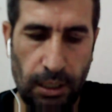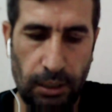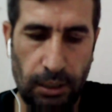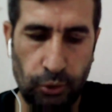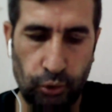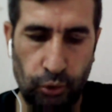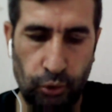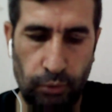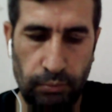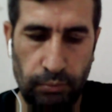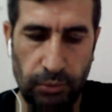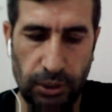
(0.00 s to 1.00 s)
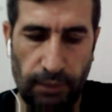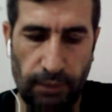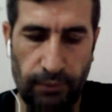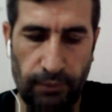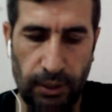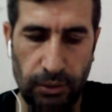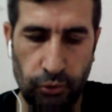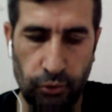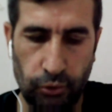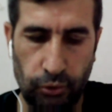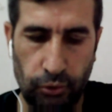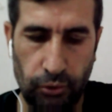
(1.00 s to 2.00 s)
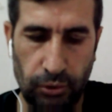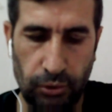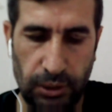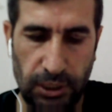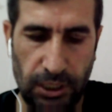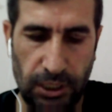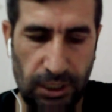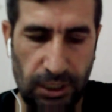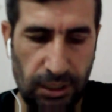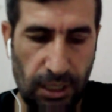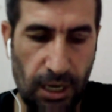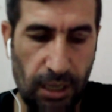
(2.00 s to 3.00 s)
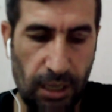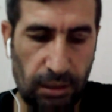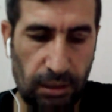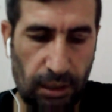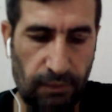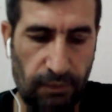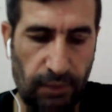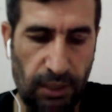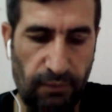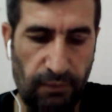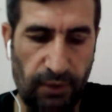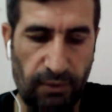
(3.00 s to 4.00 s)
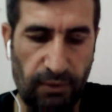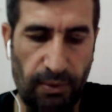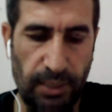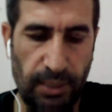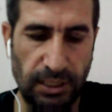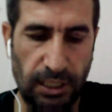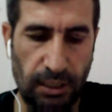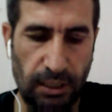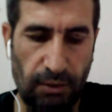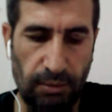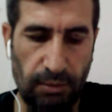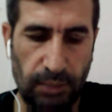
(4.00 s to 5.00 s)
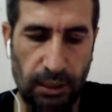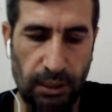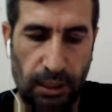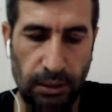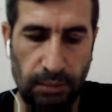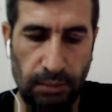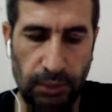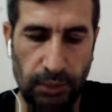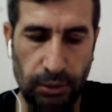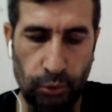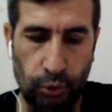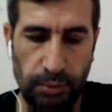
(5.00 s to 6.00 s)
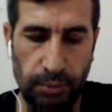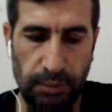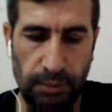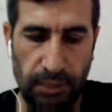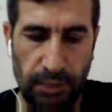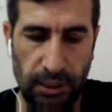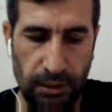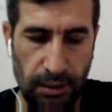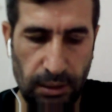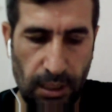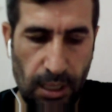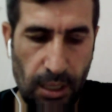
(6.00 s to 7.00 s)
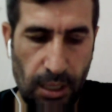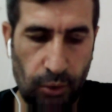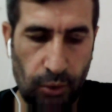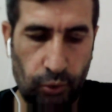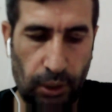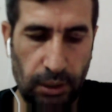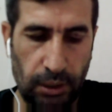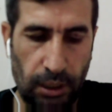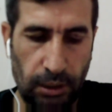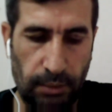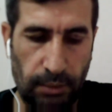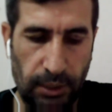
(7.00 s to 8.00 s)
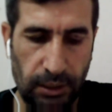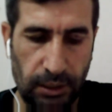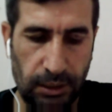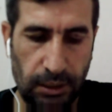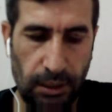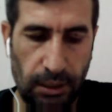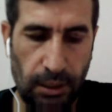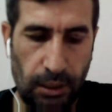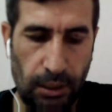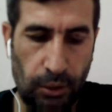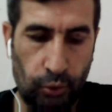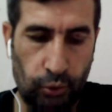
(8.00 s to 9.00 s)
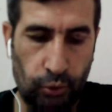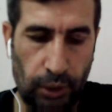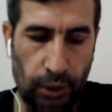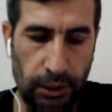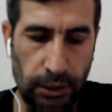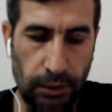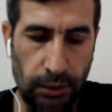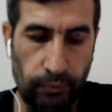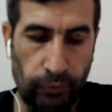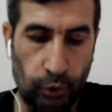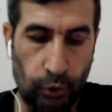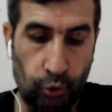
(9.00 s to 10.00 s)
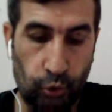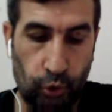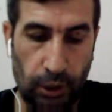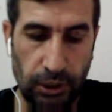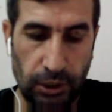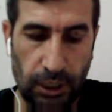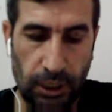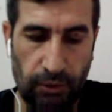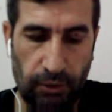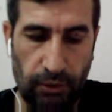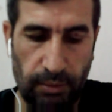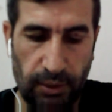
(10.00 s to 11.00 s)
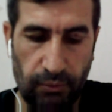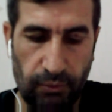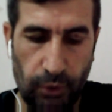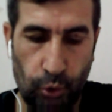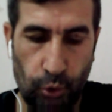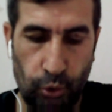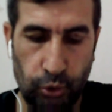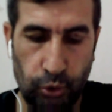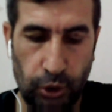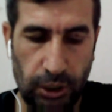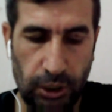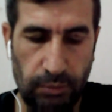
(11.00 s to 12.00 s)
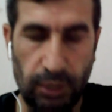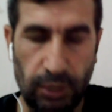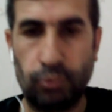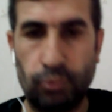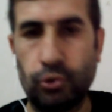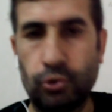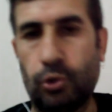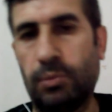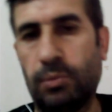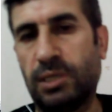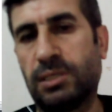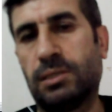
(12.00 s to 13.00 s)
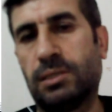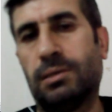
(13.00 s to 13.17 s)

zulüm, şefaat, şükür, zikir, zikir, takva, infak ve benzeri kavramların anlamları doğru bilinmeden Kur'an'ı anlamak, Kur'an'ı Kur'anca kavramak ve ölçü edinmek mümkün olmaz.